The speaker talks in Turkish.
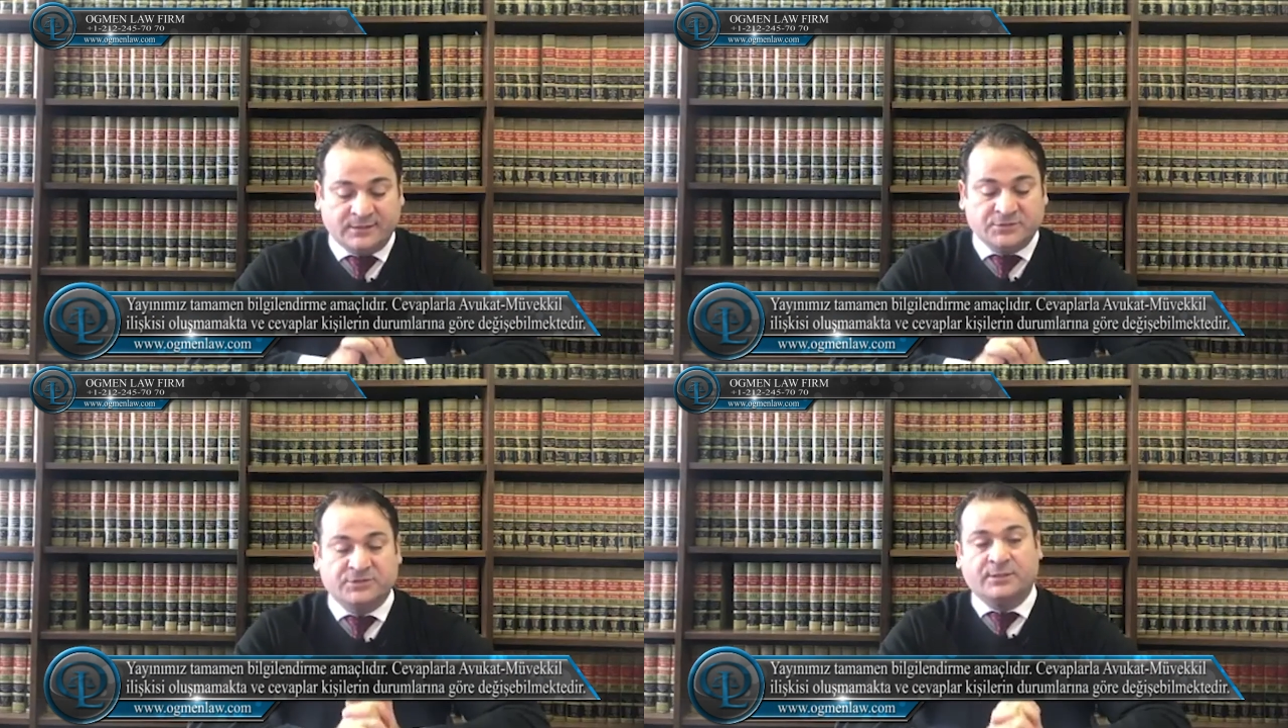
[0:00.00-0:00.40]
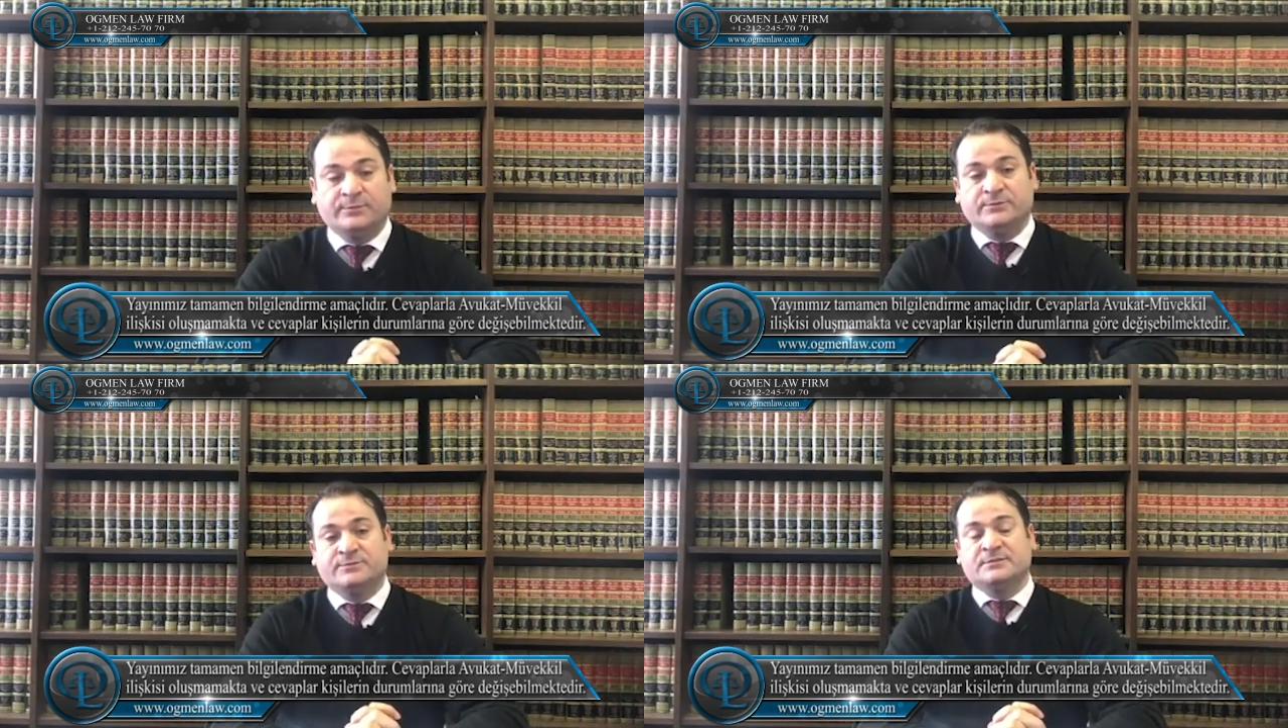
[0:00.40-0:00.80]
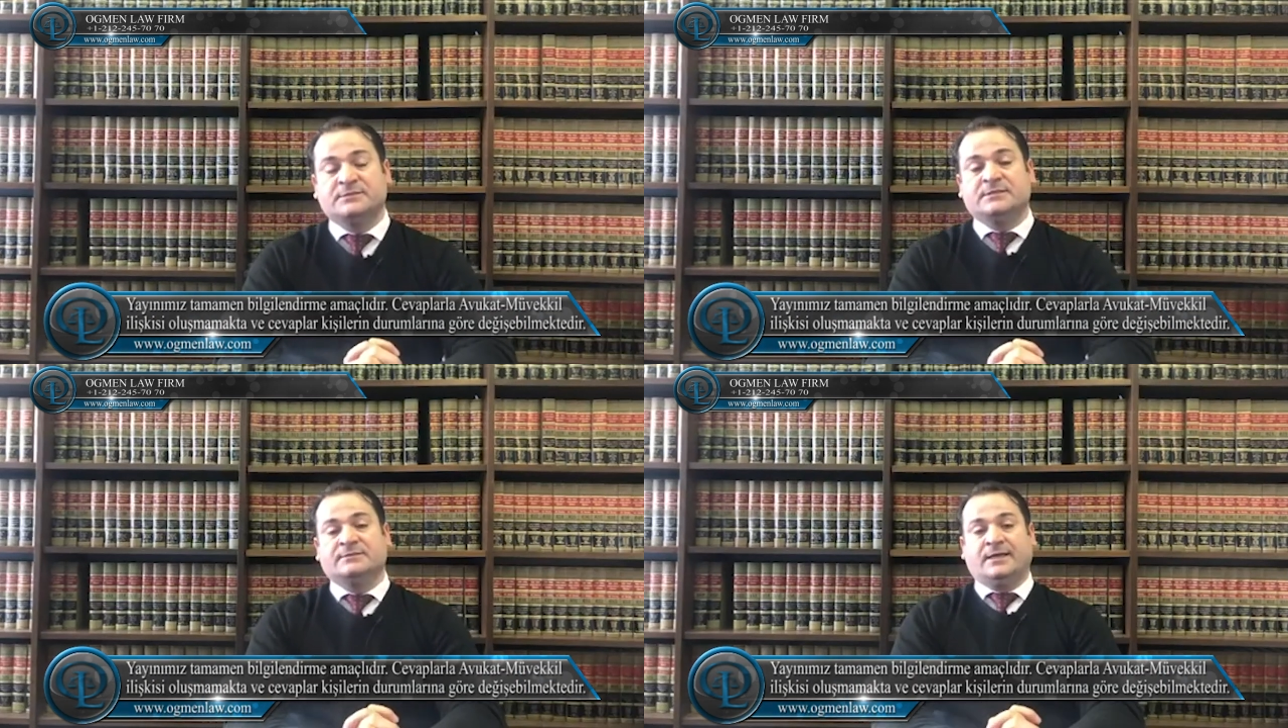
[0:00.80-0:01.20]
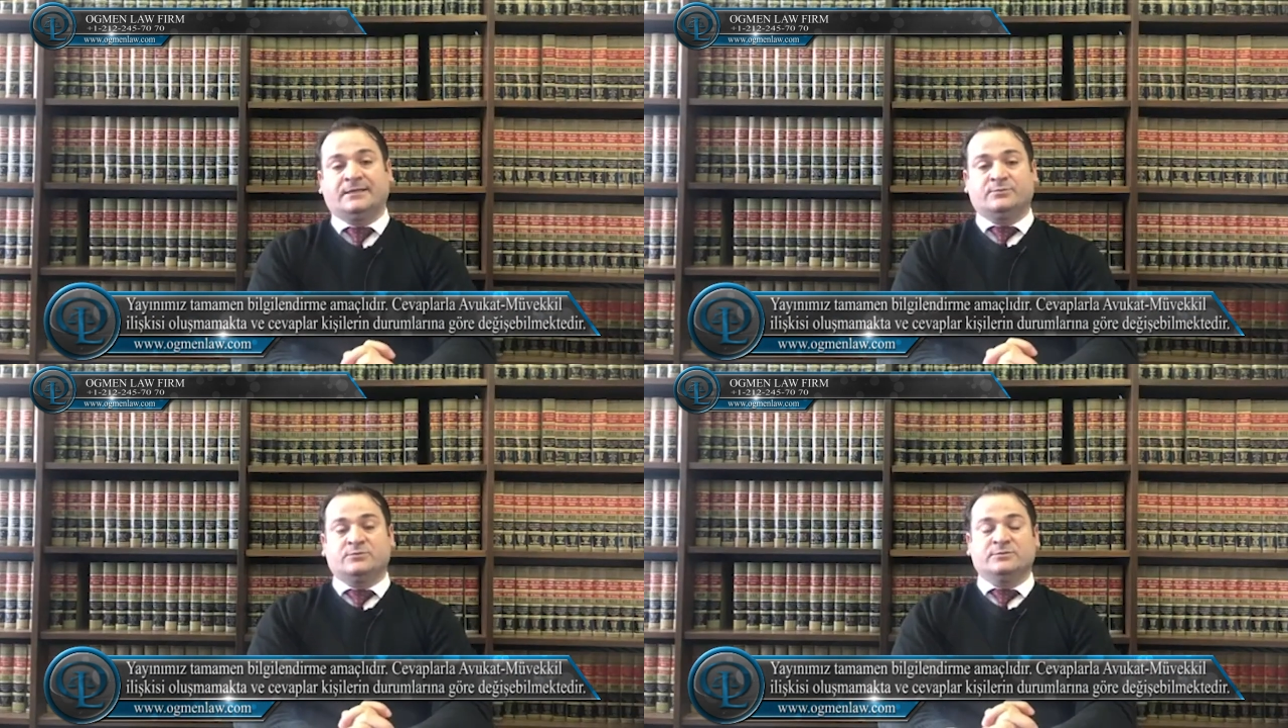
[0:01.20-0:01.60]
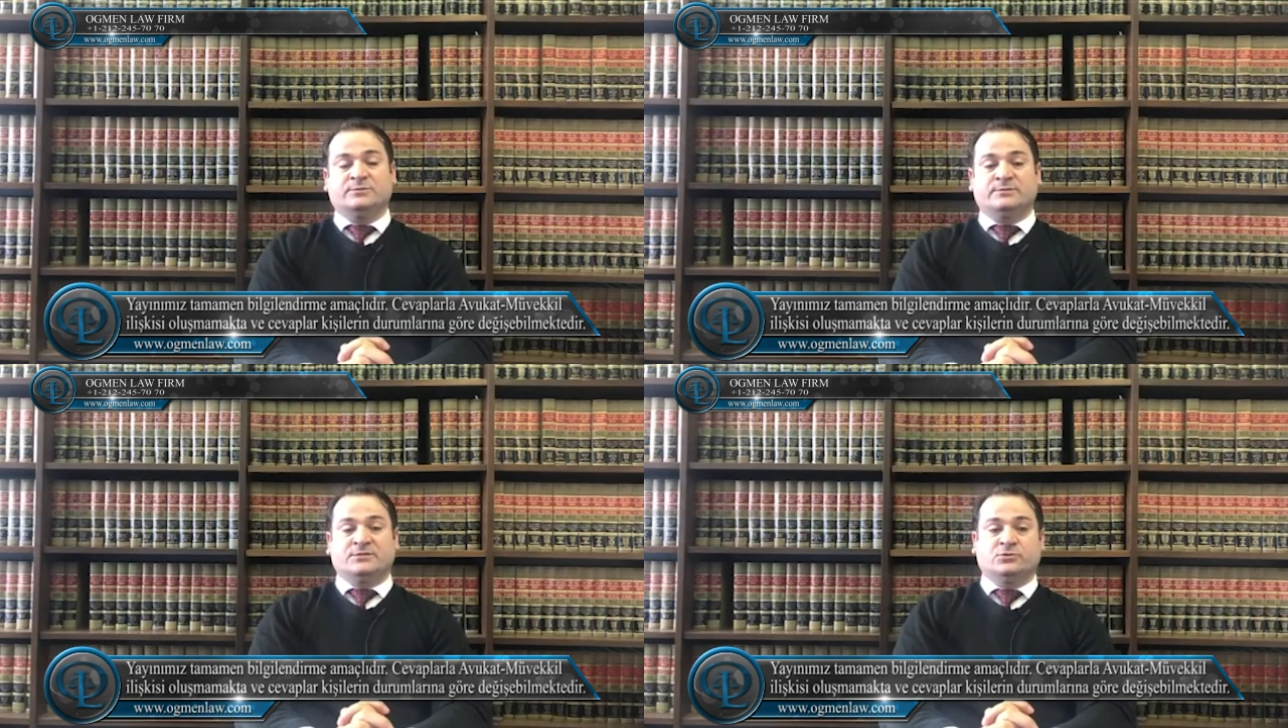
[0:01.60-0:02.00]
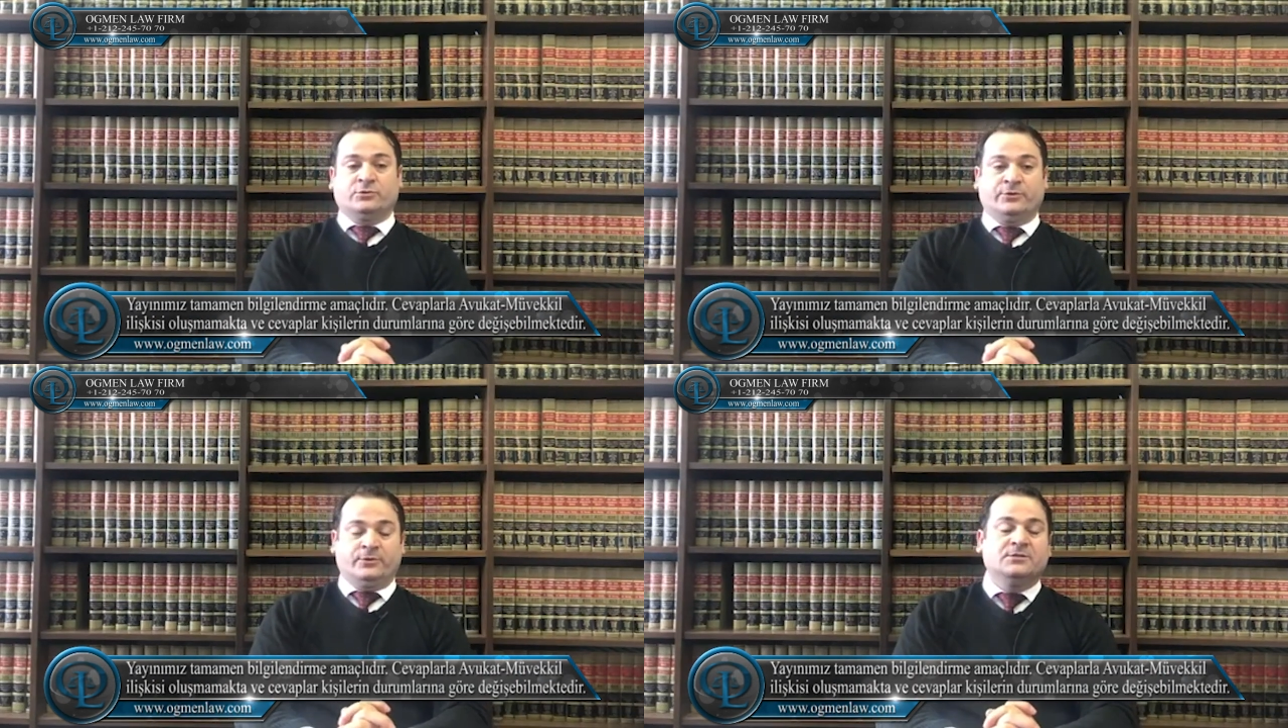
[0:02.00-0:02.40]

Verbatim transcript: açıklayabilir misiniz diye takipçimiz bize soruyor.